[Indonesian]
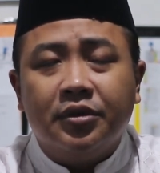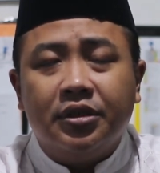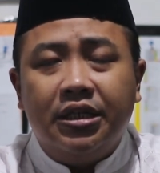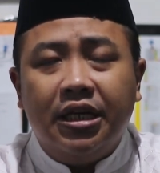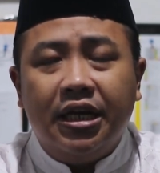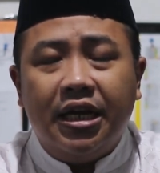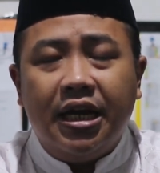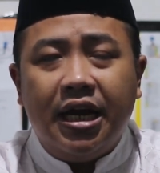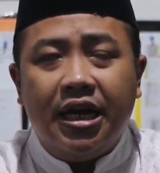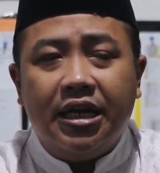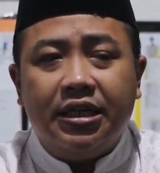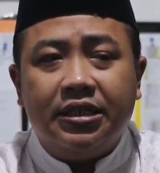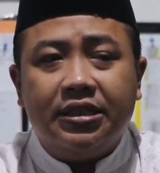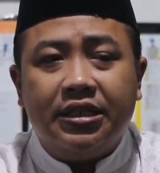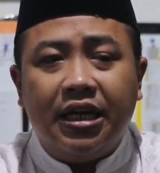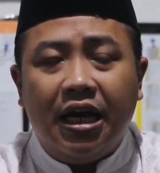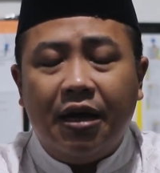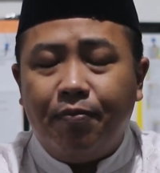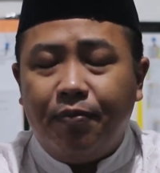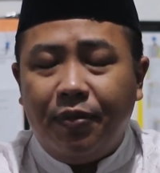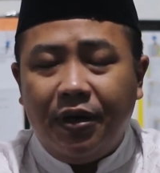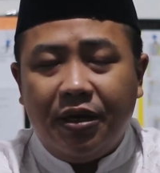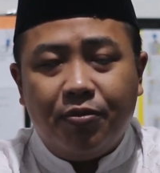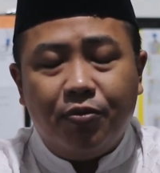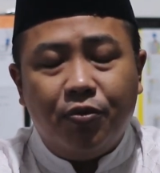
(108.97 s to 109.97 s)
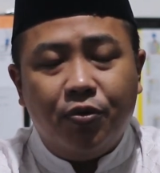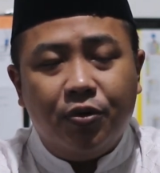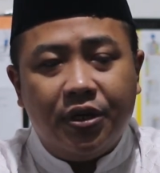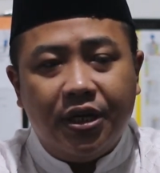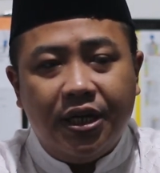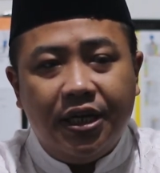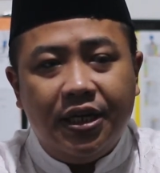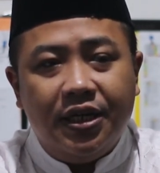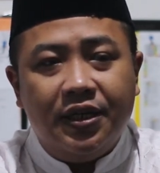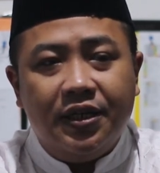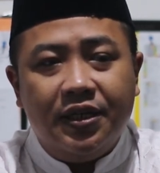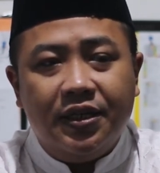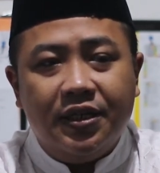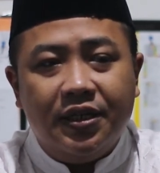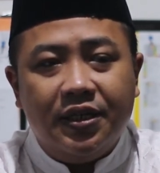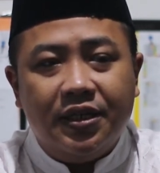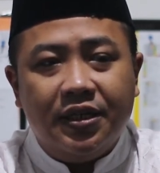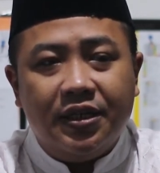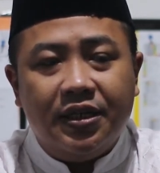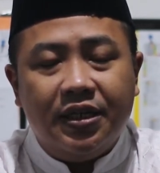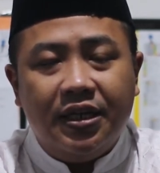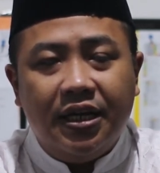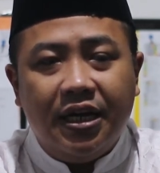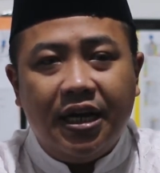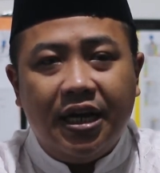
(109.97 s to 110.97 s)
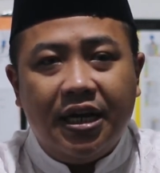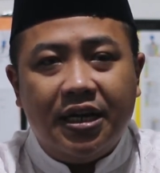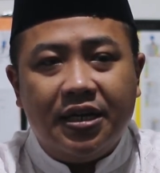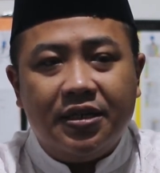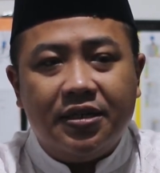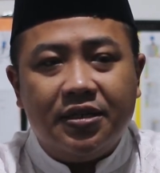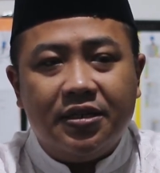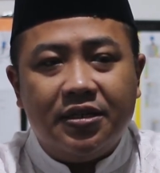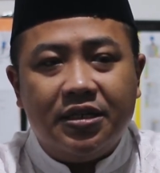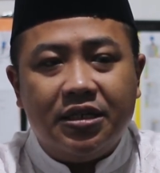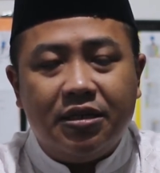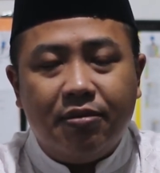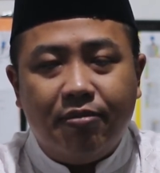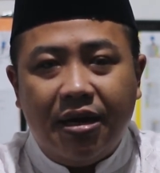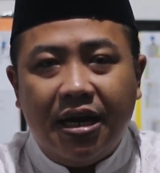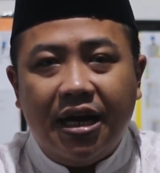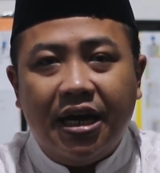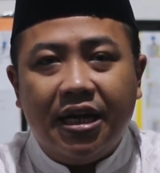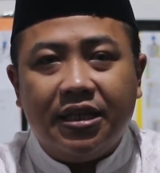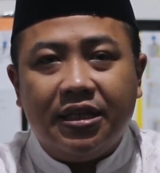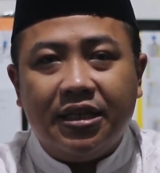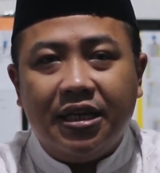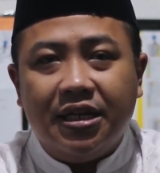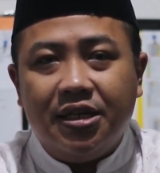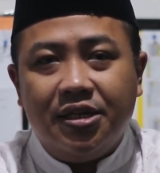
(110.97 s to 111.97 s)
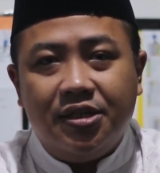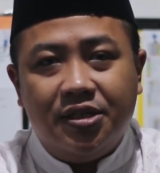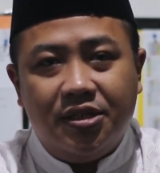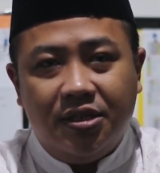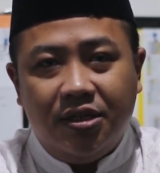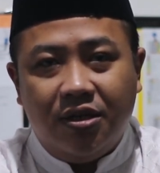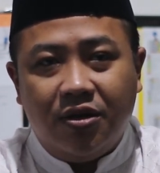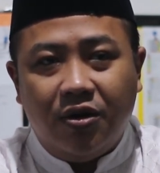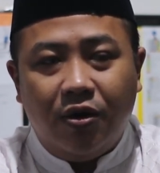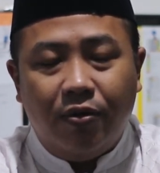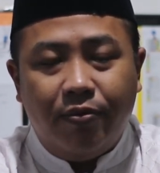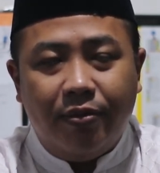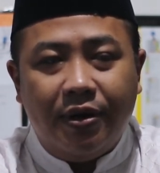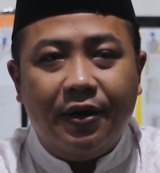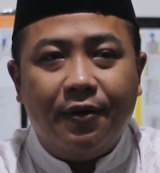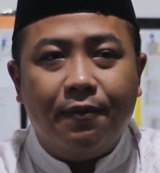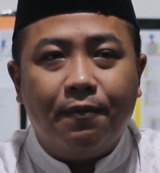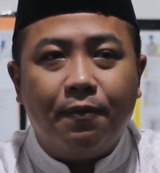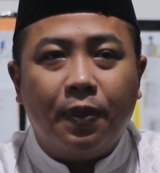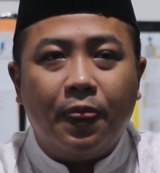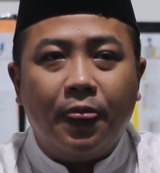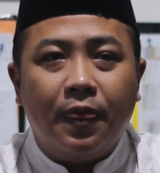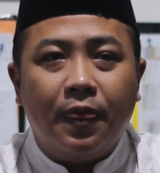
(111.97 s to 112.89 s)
Dengan seapik mungkin, dengan semangat dan istiqomah